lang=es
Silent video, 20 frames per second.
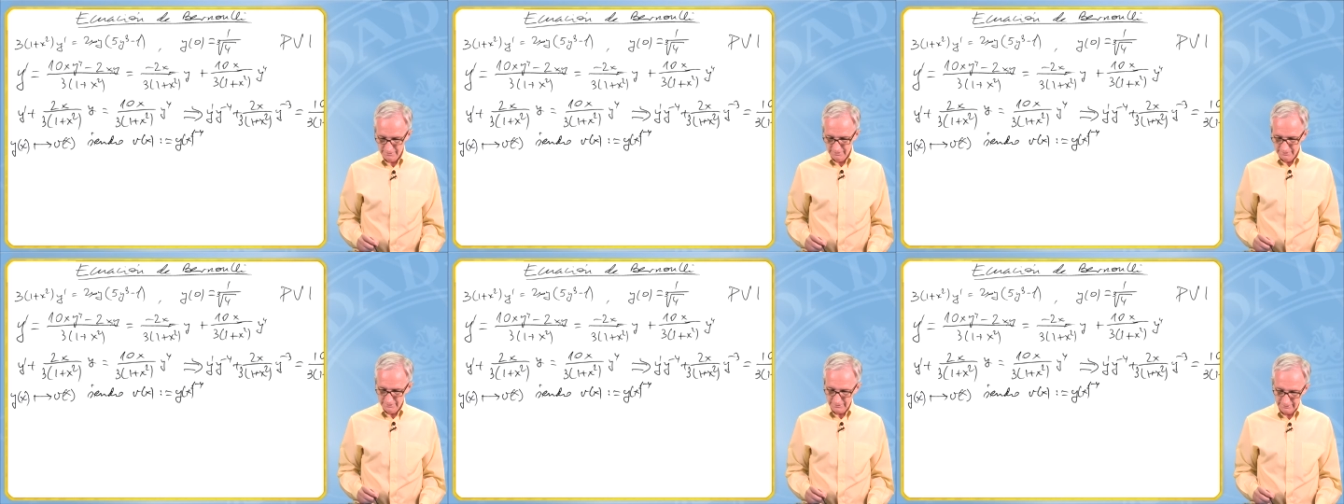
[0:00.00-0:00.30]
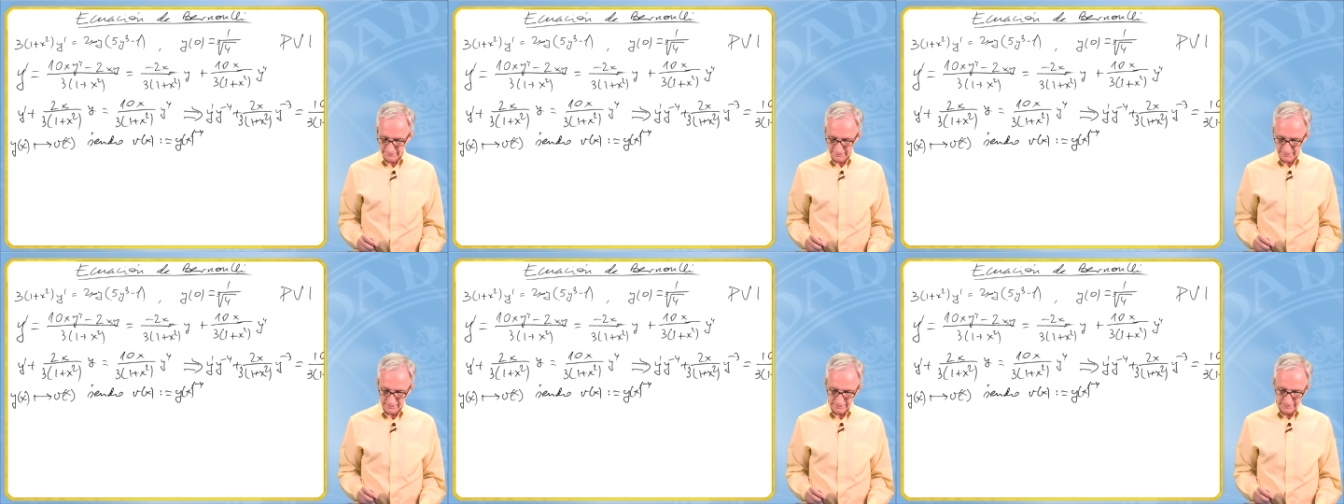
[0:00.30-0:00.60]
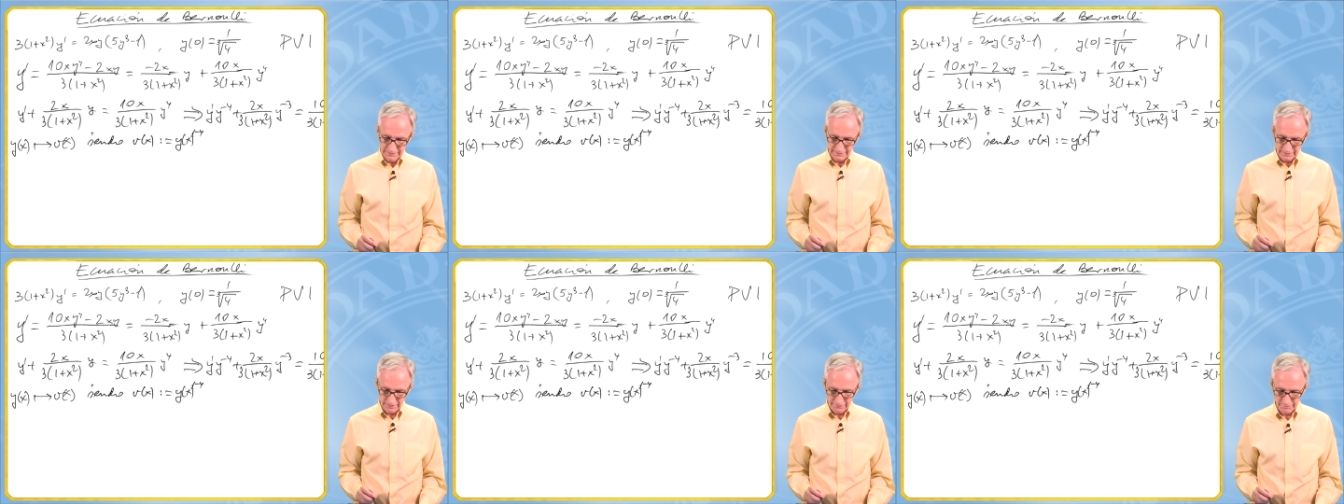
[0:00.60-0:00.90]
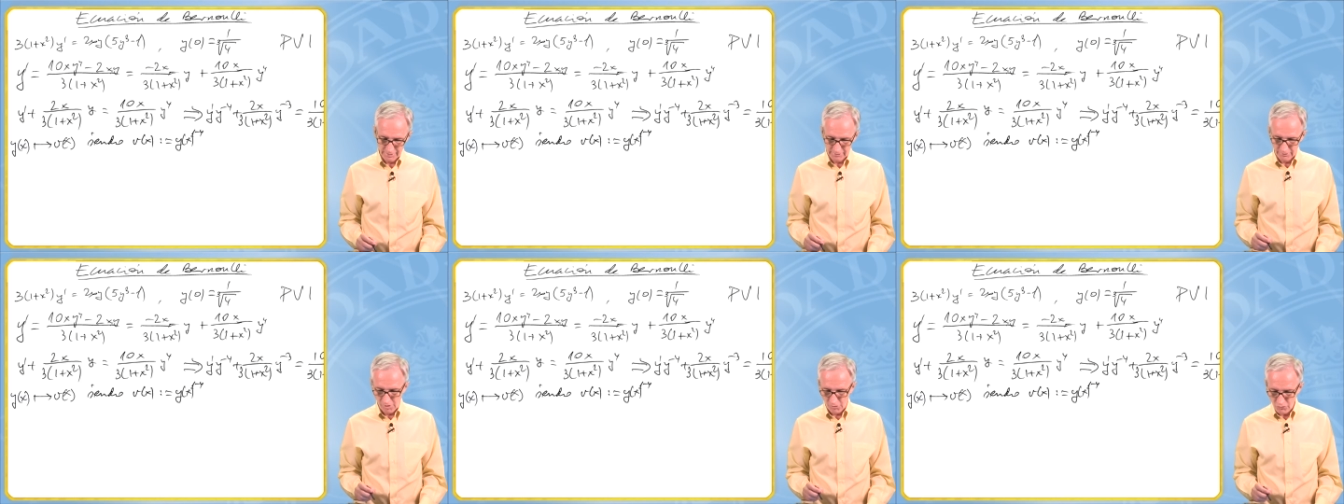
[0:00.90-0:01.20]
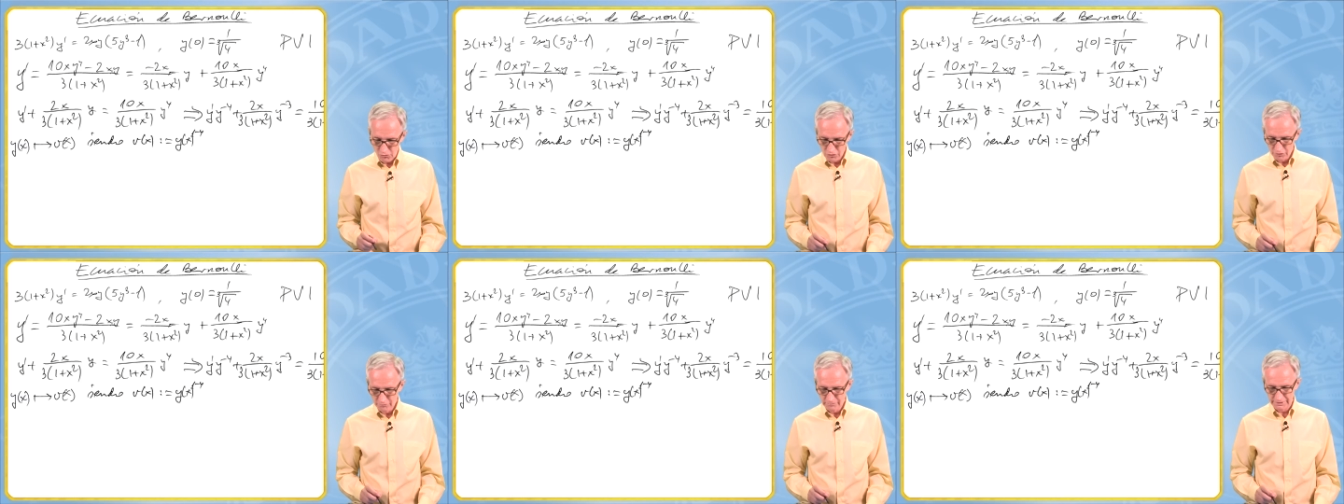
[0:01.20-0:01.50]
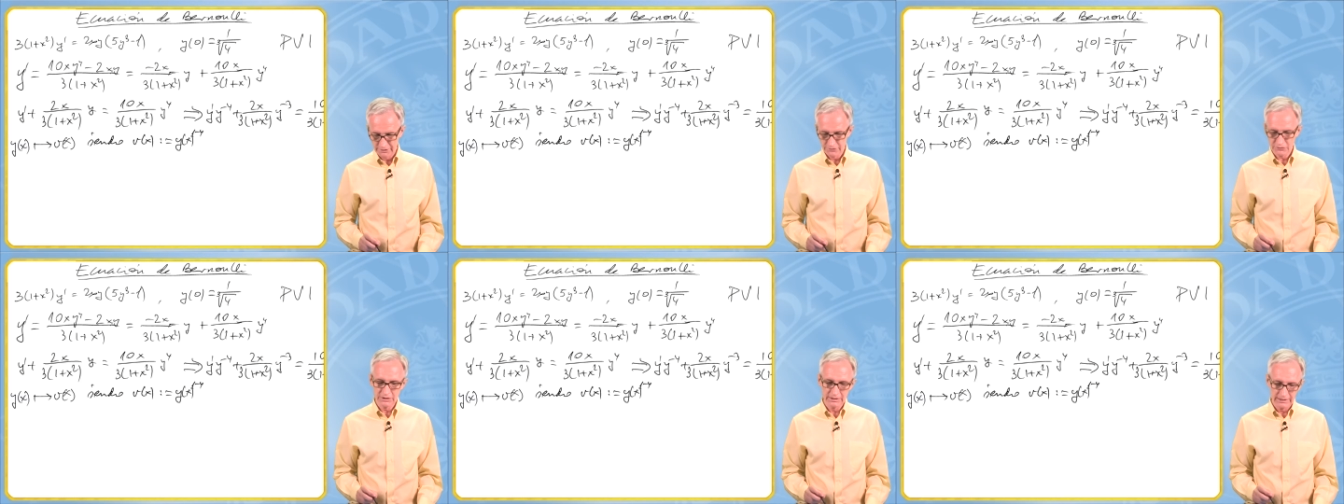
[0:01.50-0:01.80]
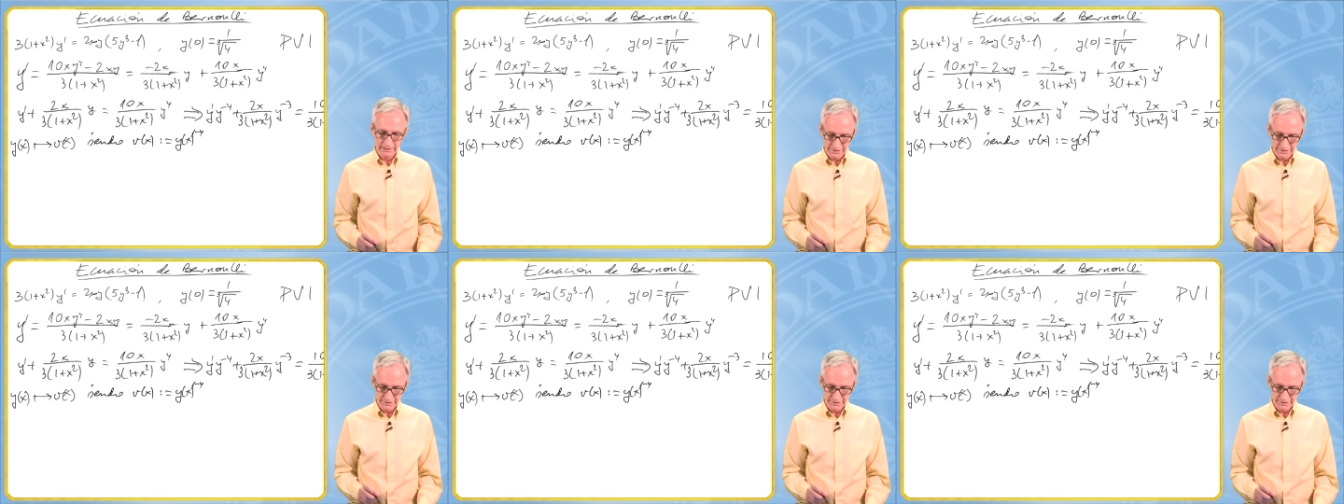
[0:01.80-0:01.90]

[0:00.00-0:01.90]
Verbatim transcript: y de x elevado a 1 menos el